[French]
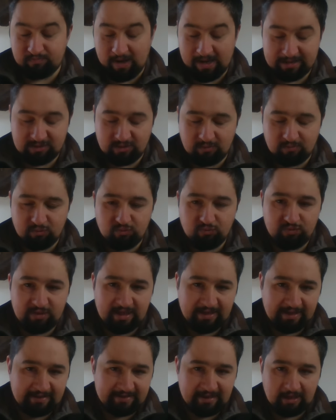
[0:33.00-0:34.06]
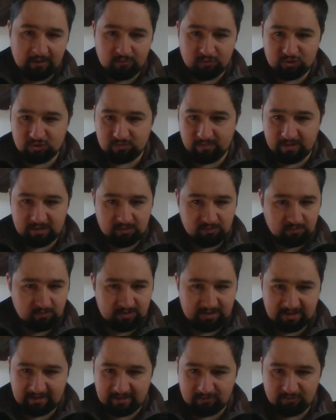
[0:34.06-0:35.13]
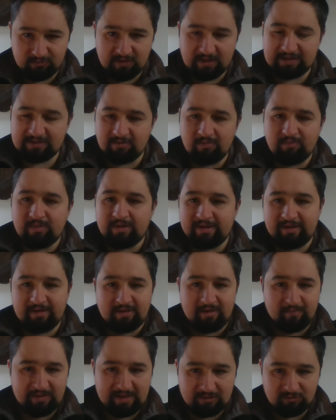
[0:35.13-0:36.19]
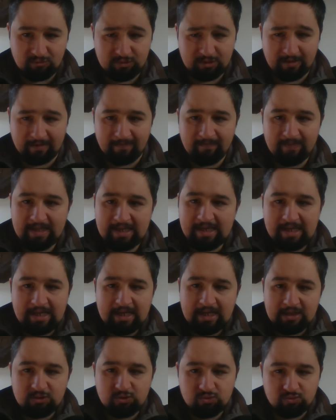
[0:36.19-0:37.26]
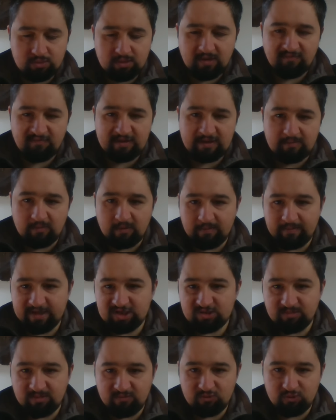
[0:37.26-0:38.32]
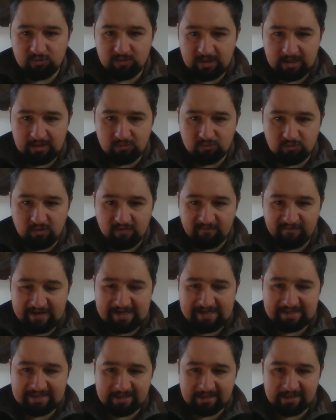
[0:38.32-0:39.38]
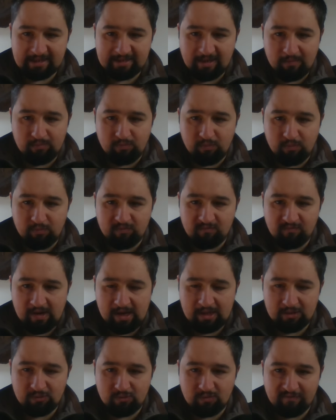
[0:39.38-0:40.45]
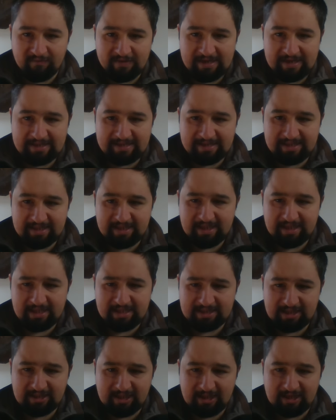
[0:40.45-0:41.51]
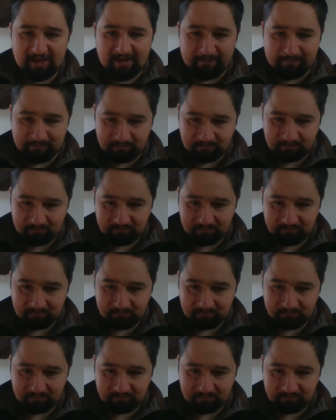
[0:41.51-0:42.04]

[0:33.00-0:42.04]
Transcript: par exemple, ou des crédits à la consommation, c'est un autre exemple, hein, il y en a bien d'autres. Donc effectivement, je vais vous donner donc en fait les 5 étapes pour pouvoir donc en fait liquider ces dettes-là.